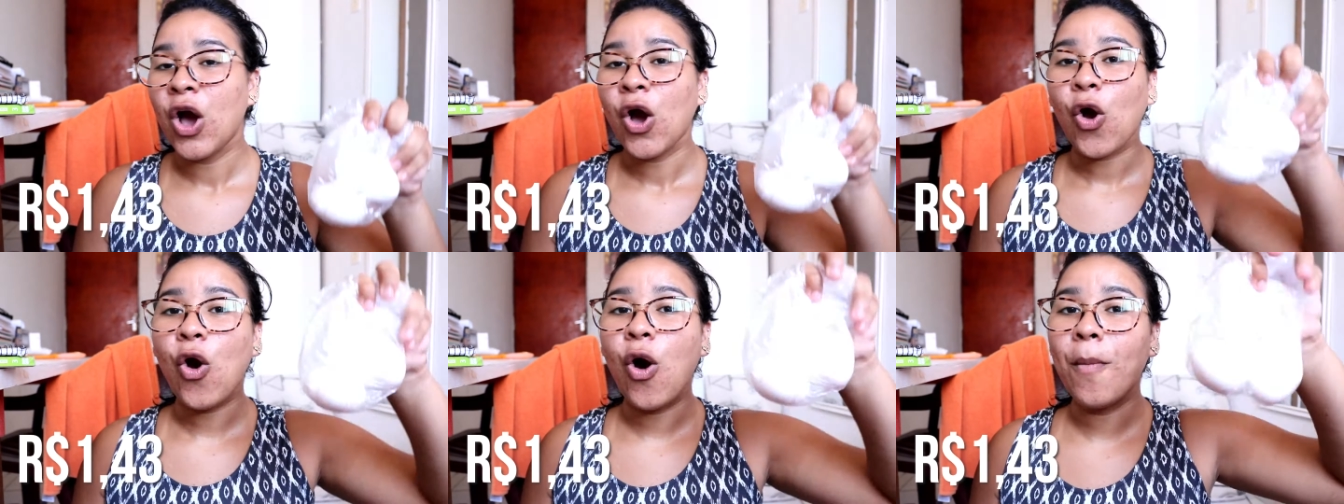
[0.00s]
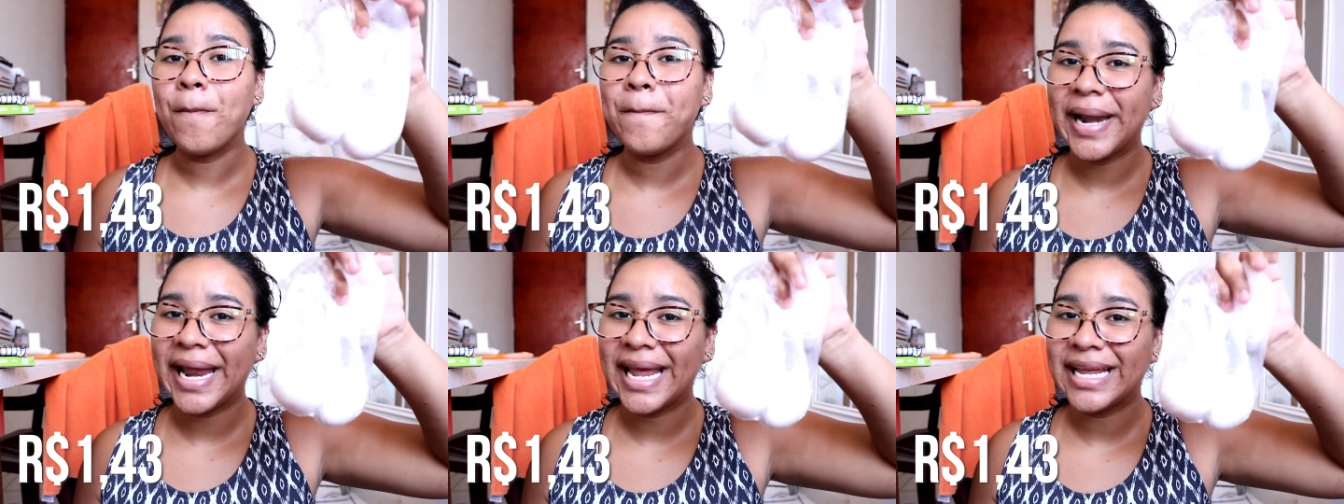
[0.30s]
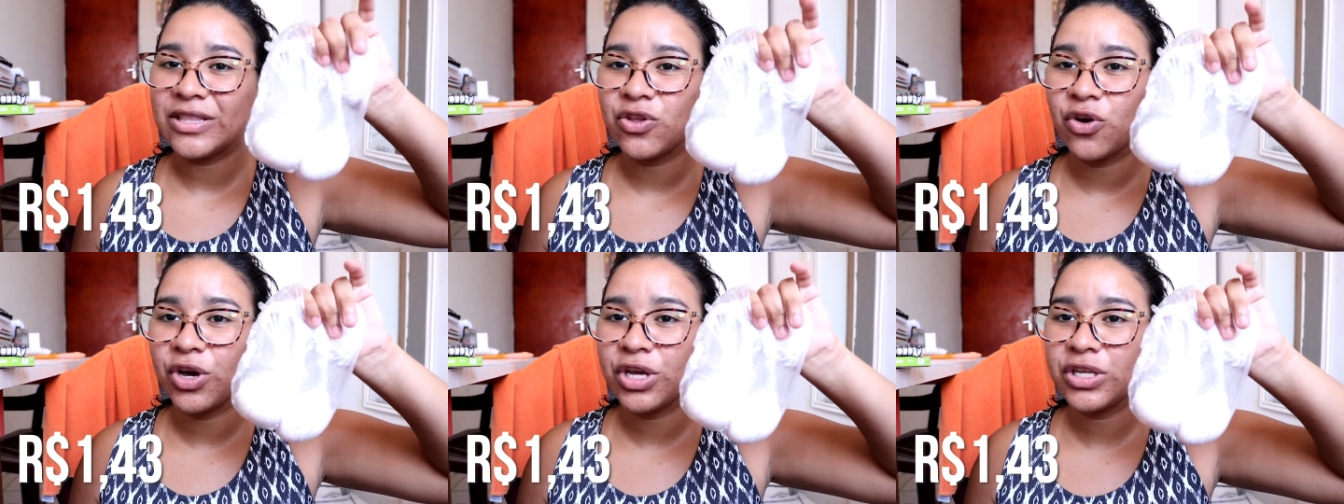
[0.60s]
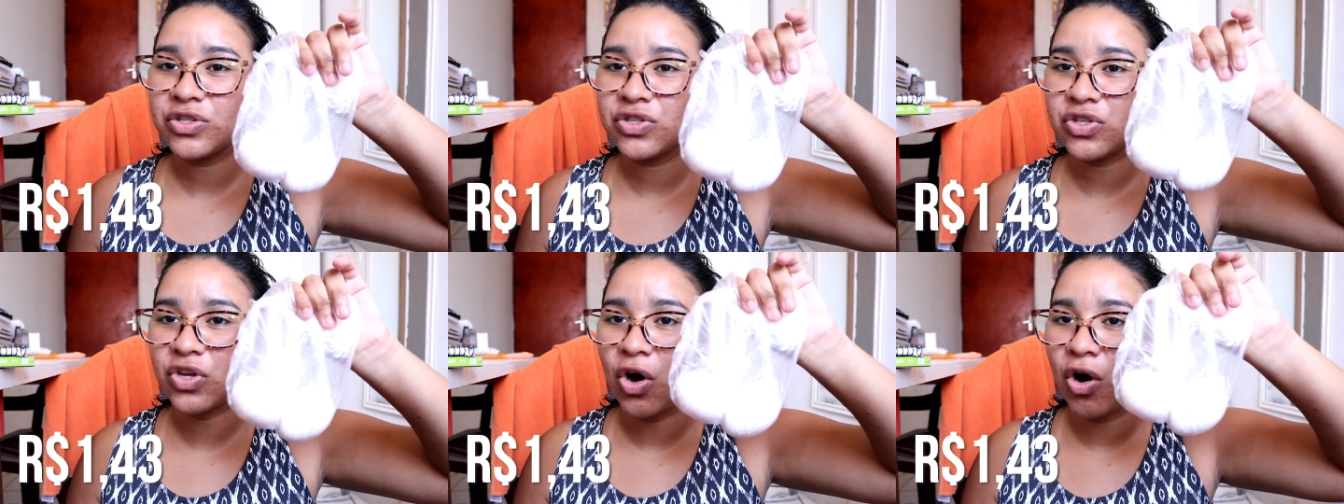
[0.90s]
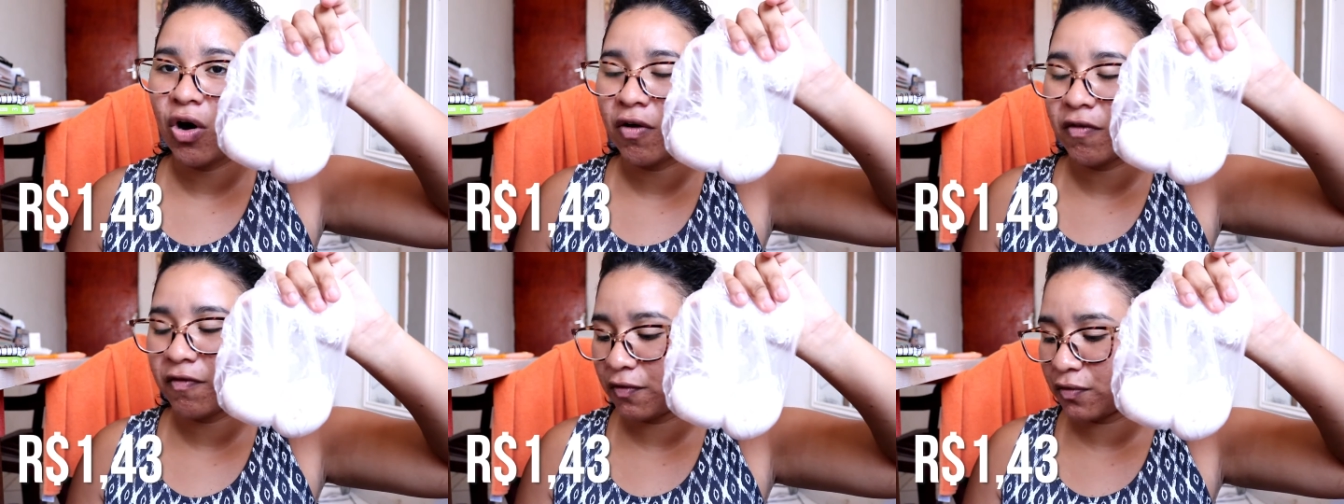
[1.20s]
Comprei dois
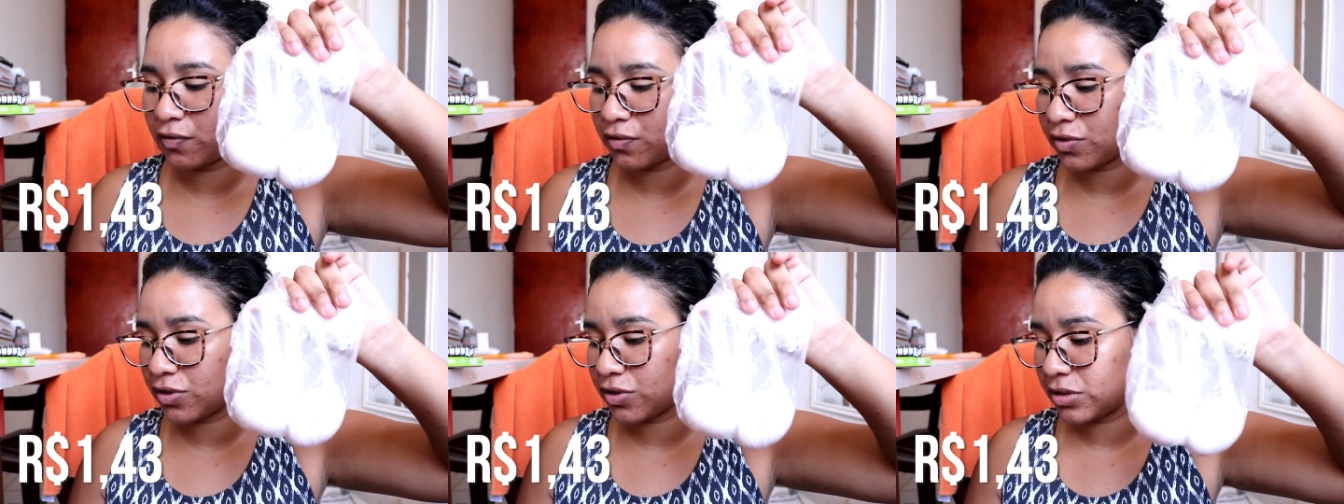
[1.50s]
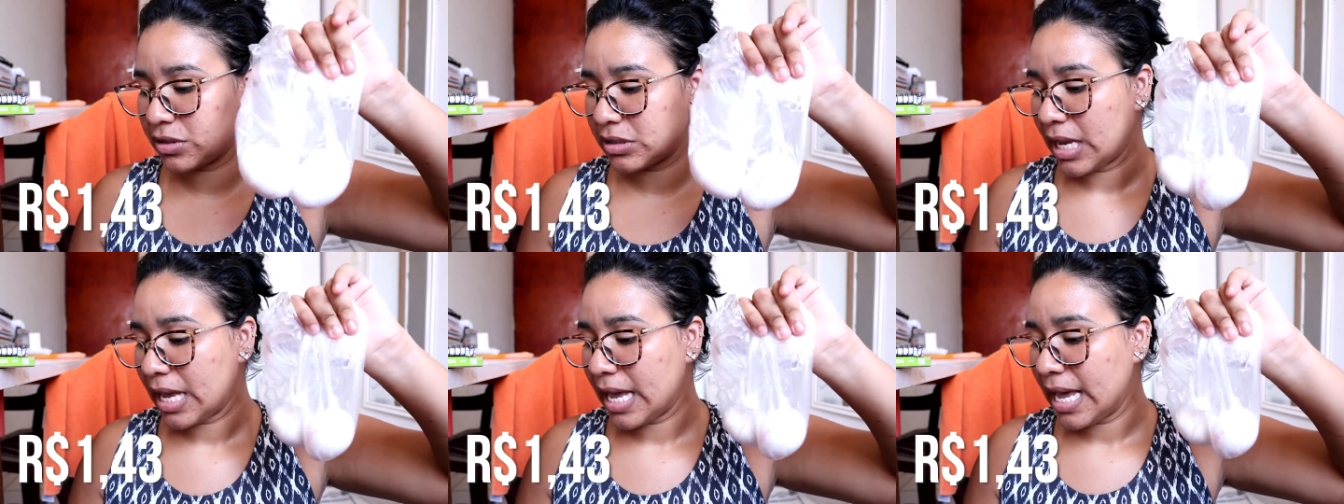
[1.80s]
ovos,